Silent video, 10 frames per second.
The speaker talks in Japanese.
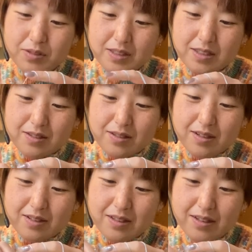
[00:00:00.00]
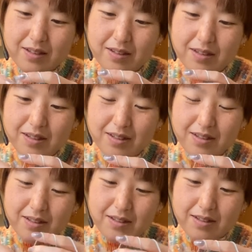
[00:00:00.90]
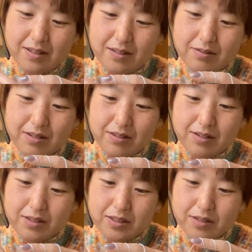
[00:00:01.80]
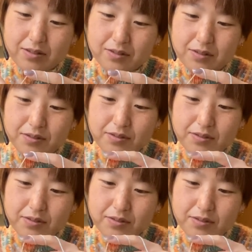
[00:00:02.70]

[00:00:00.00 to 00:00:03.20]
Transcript: 終わっちゃうからねうかうかしてると。